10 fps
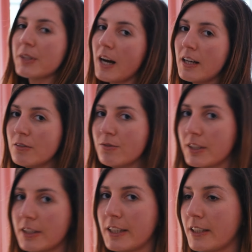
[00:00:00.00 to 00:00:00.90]
mit allen
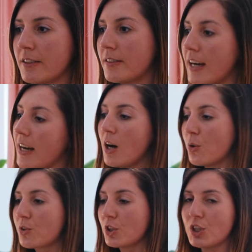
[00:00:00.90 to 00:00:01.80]
wichtigen Sachen
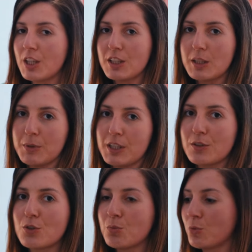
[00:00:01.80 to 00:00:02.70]
ausgestattet, die man
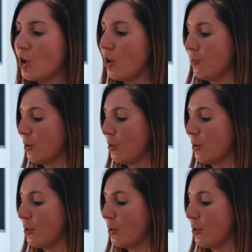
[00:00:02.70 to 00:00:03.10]
jetzt zum Kochen